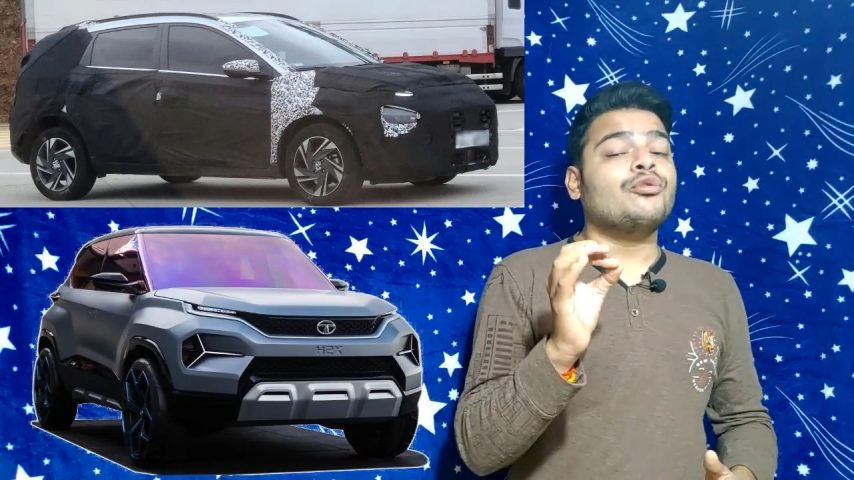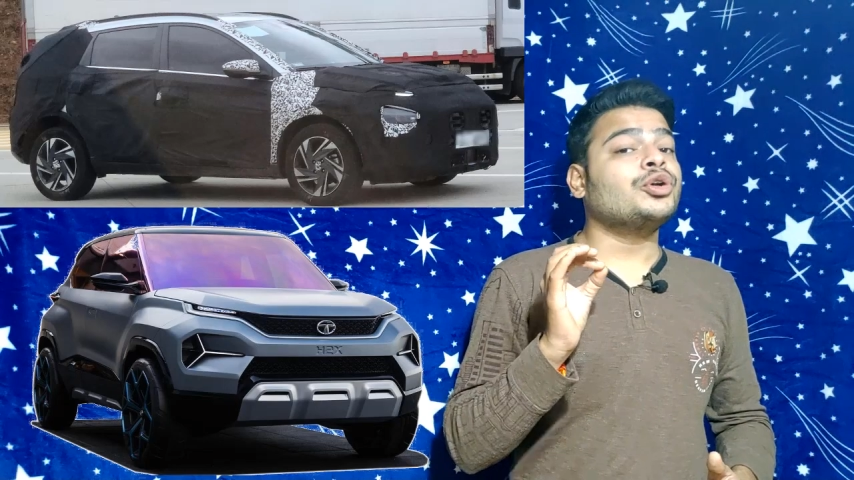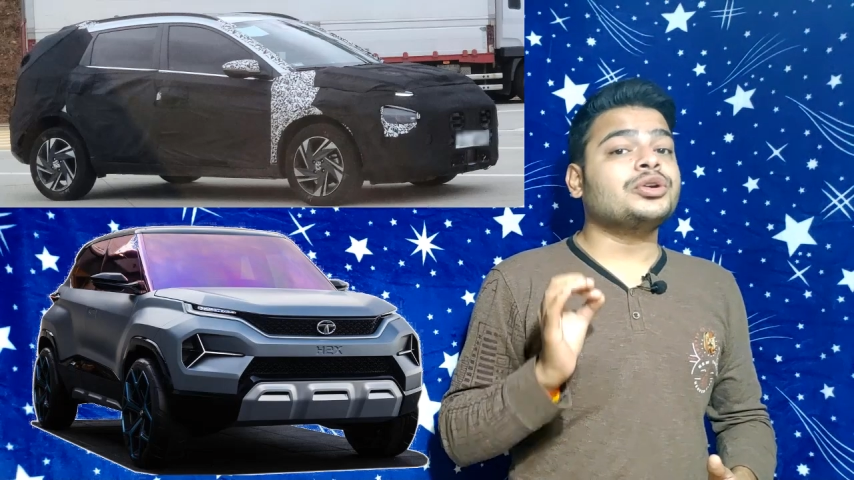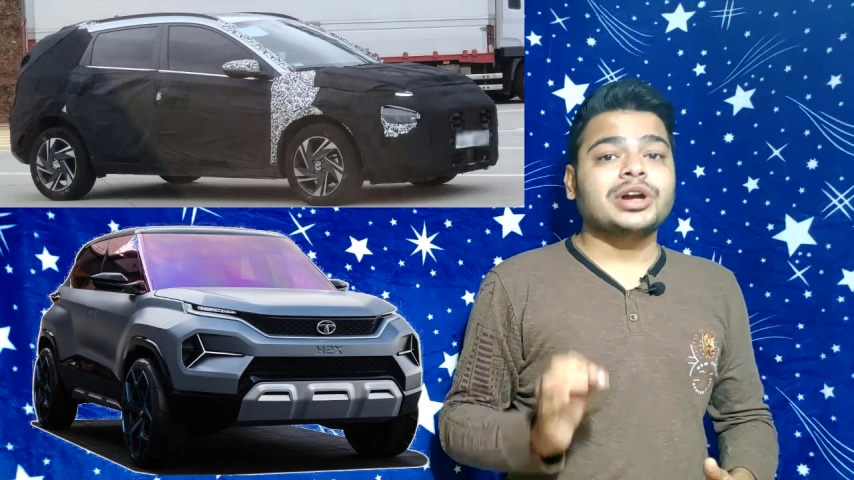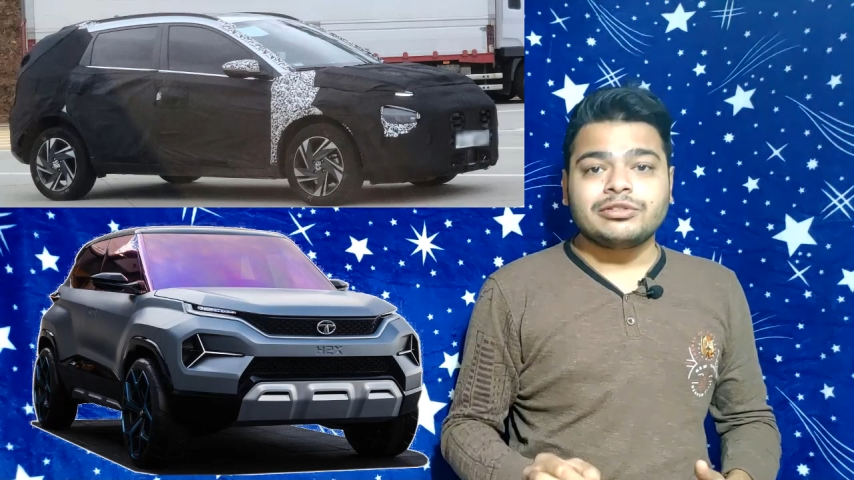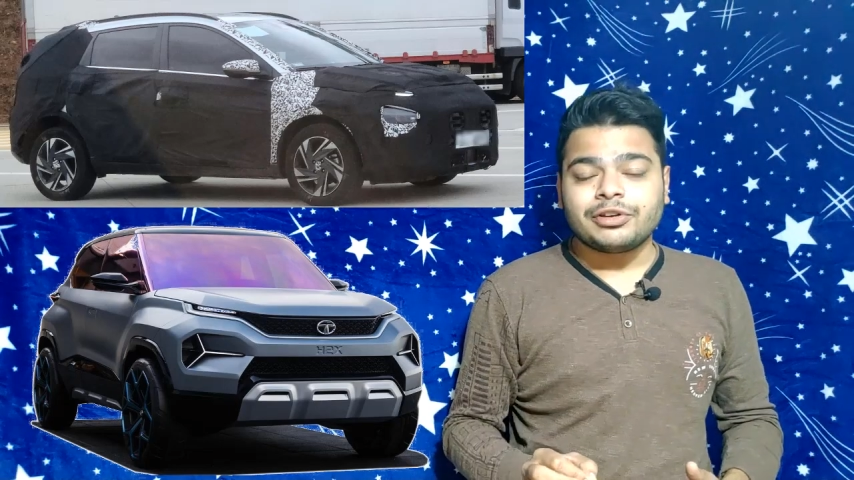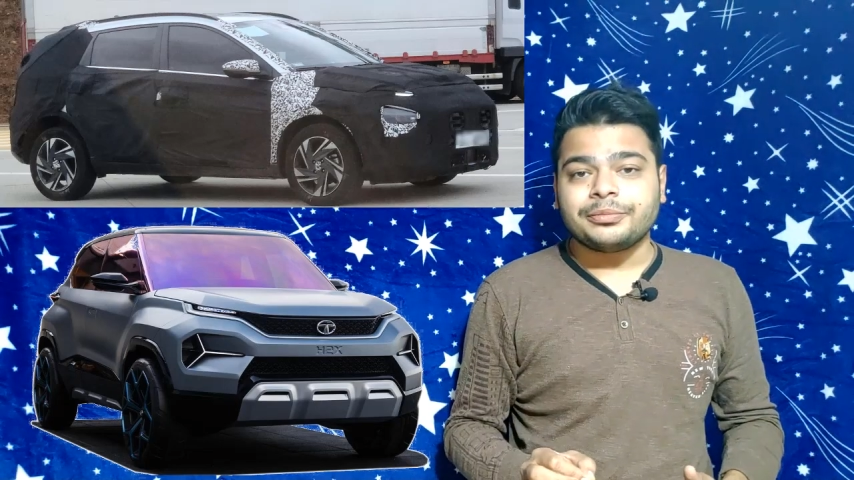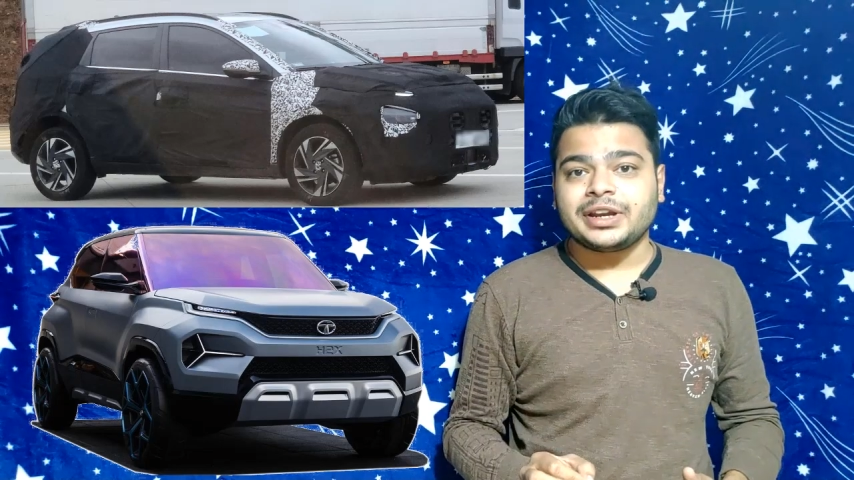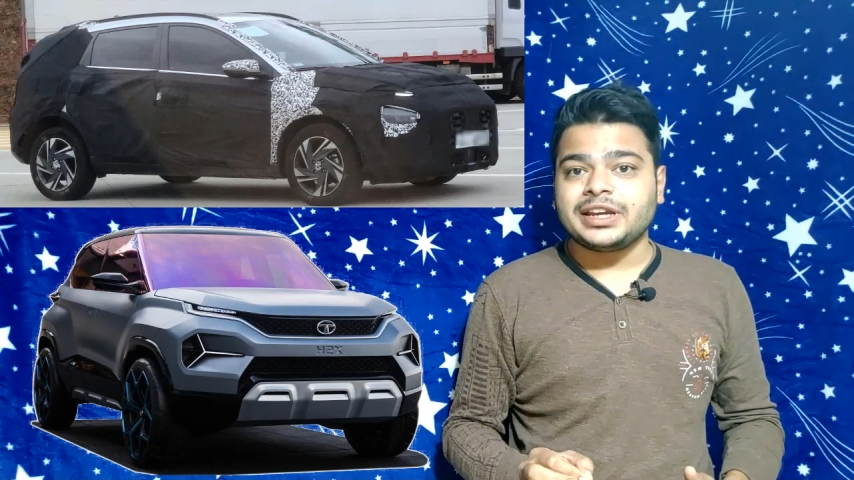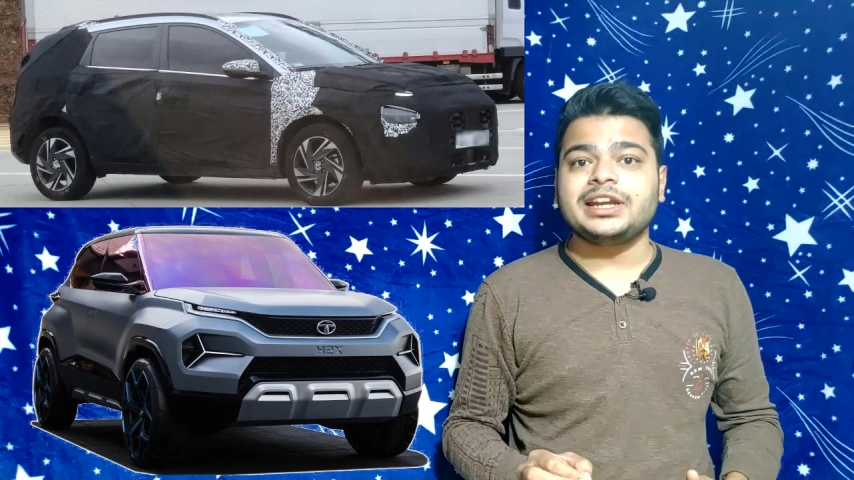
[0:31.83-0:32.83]
वो तो
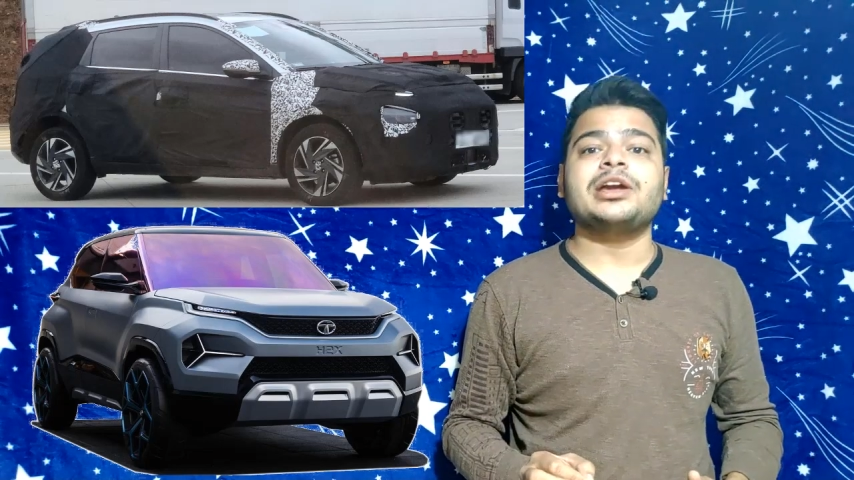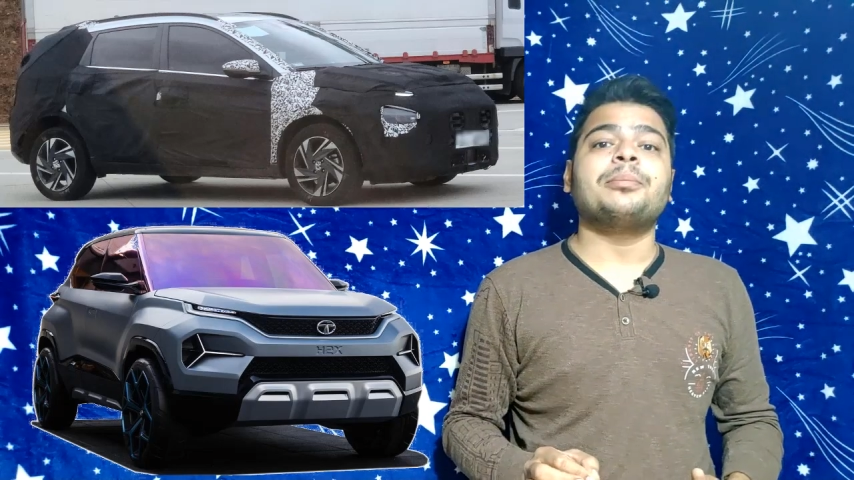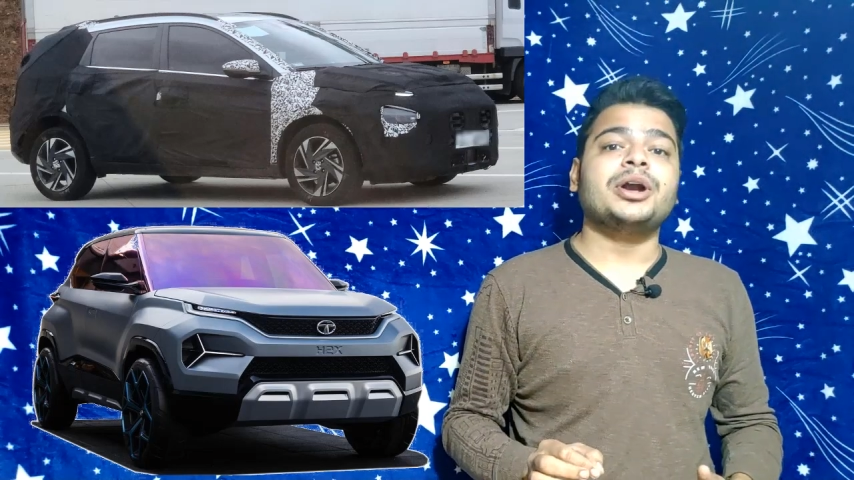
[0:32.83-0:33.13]
कंफर्म नहीं है